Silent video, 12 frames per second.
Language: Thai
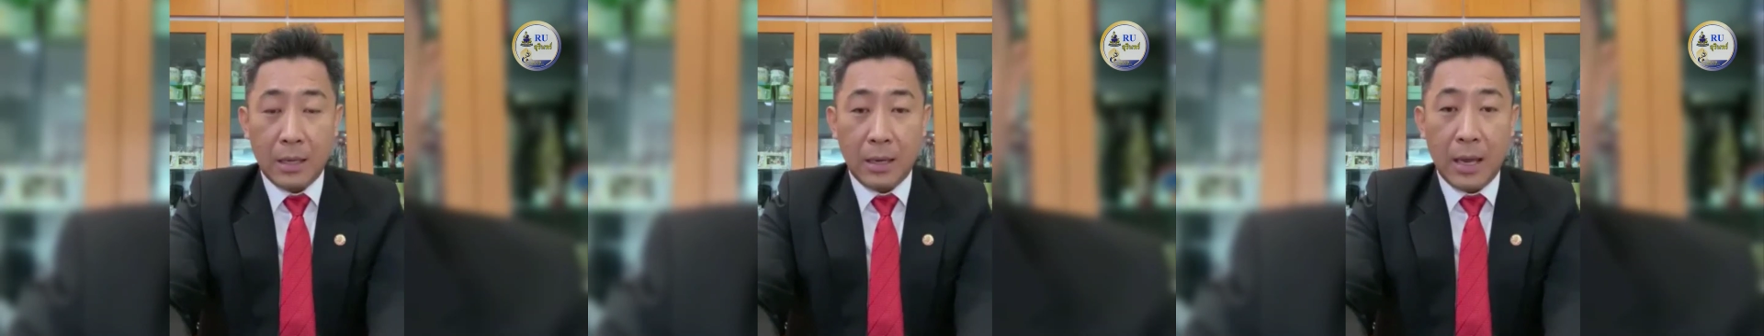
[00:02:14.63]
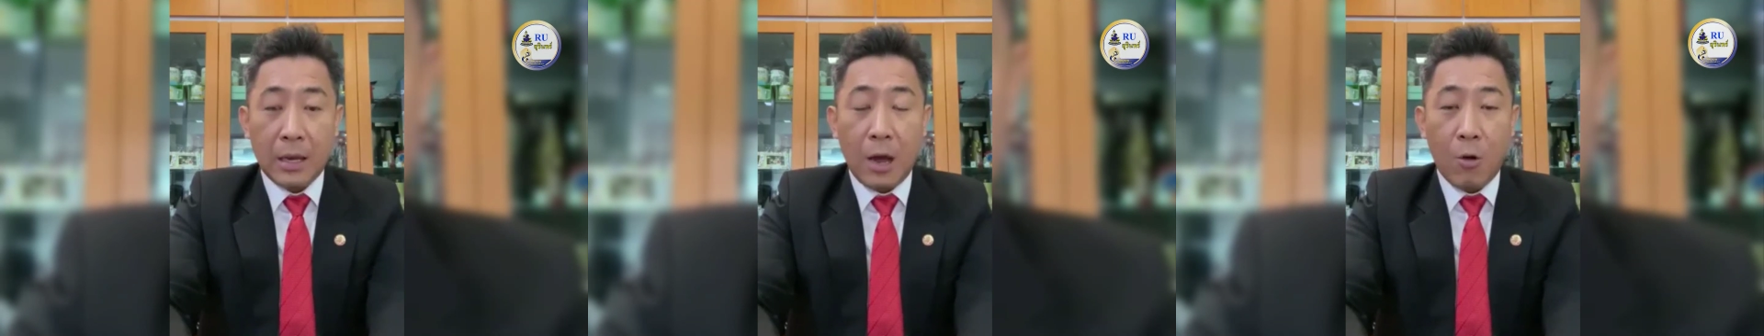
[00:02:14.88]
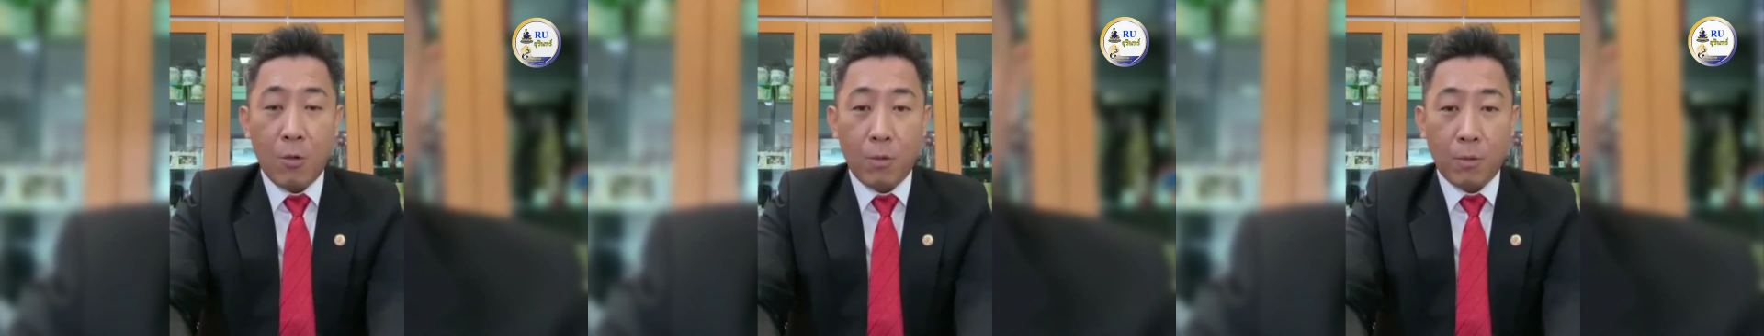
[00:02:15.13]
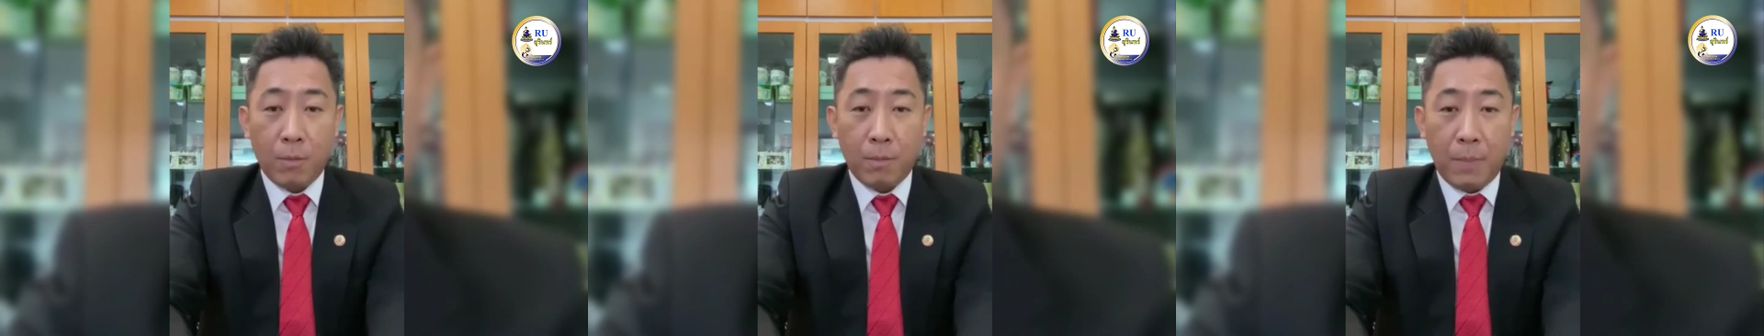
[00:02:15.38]
ได้เข้า
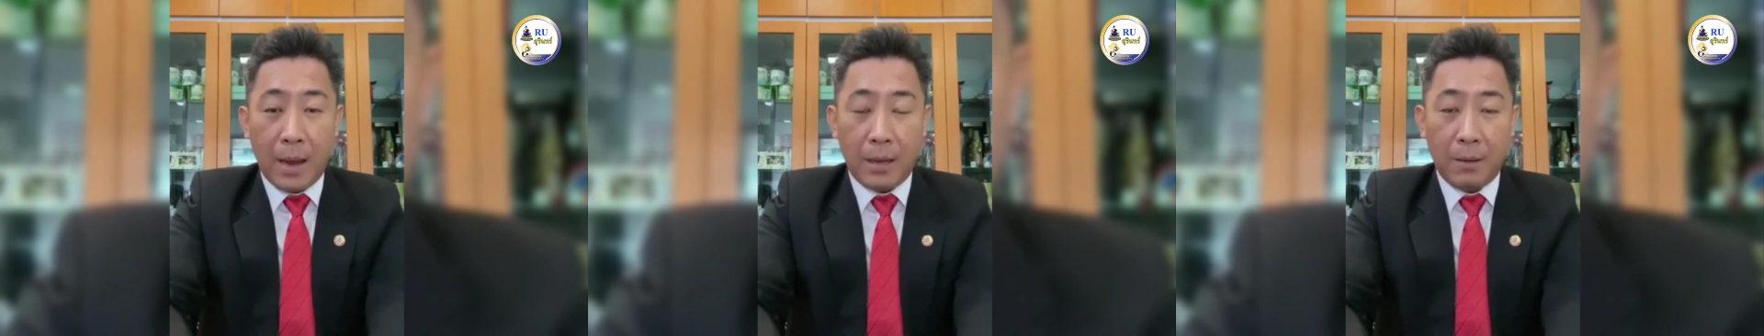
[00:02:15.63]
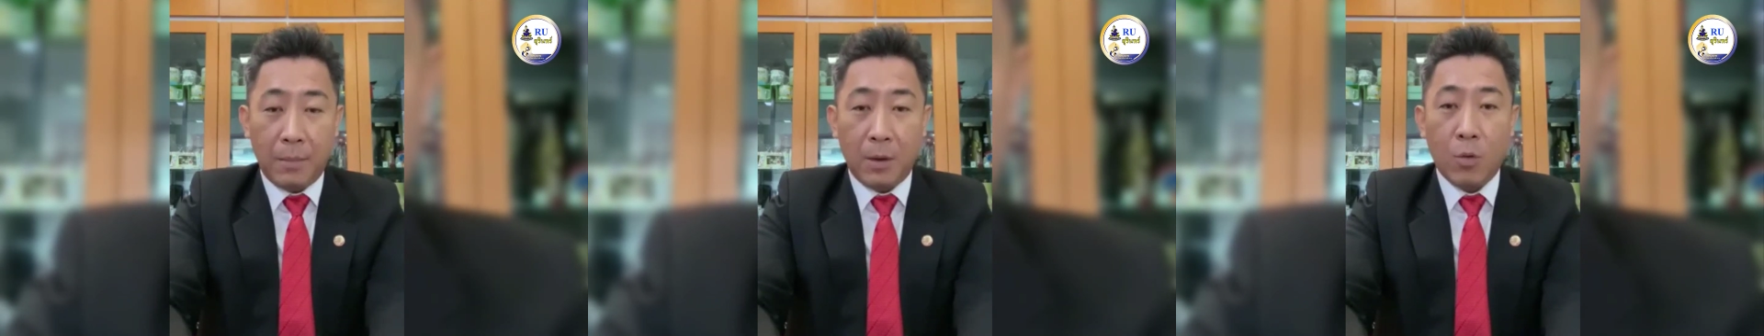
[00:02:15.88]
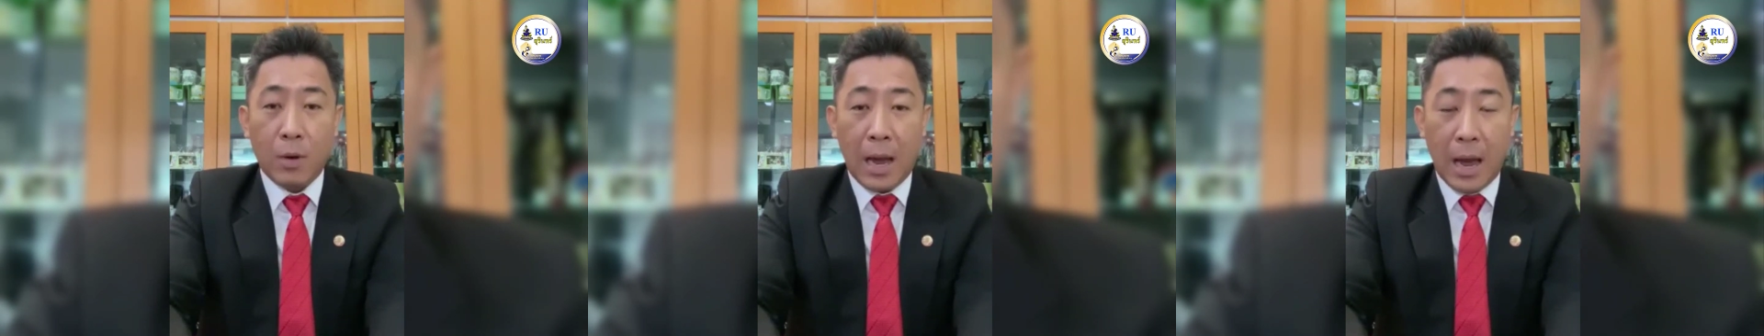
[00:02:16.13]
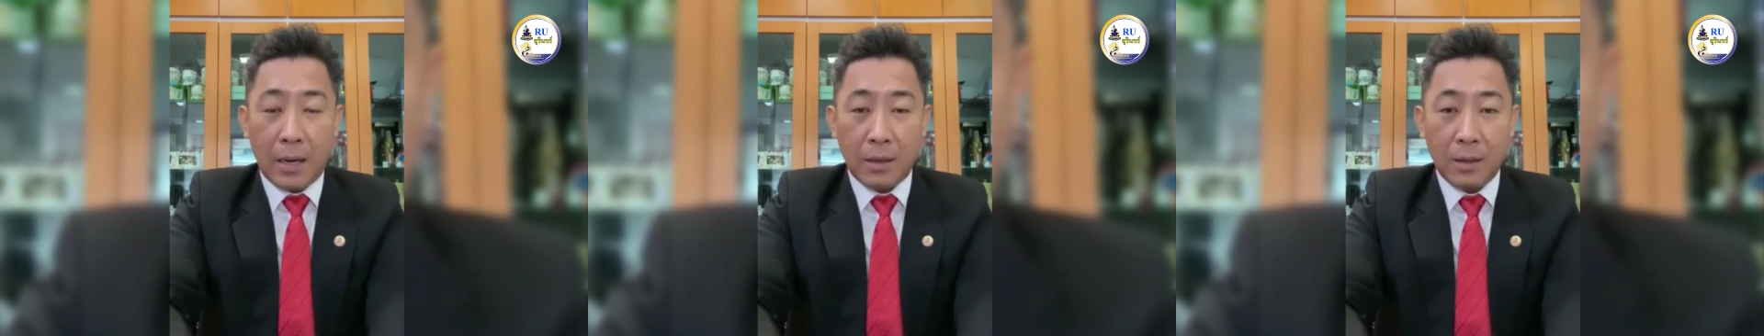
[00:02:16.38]
ไปมีโอ
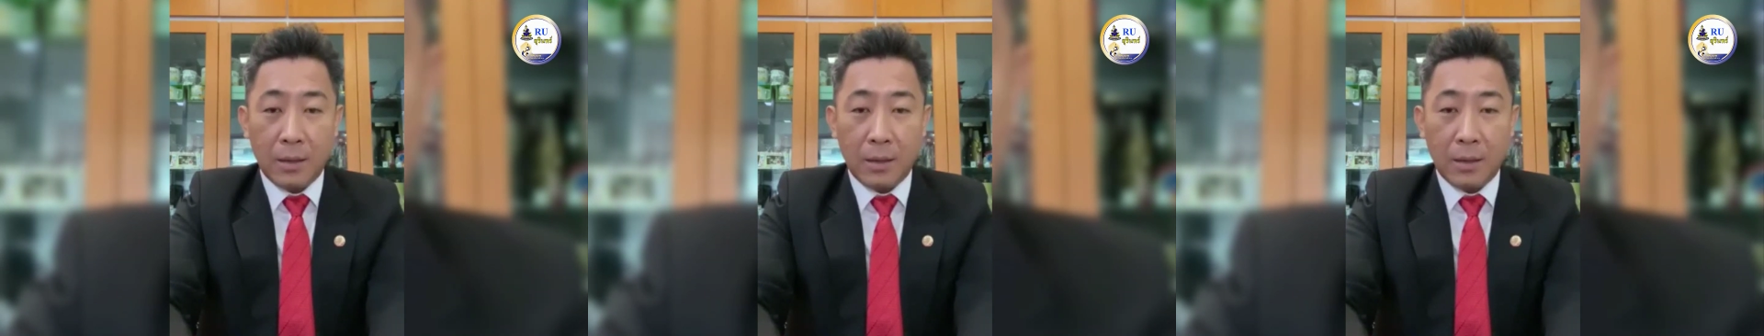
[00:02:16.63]
กาส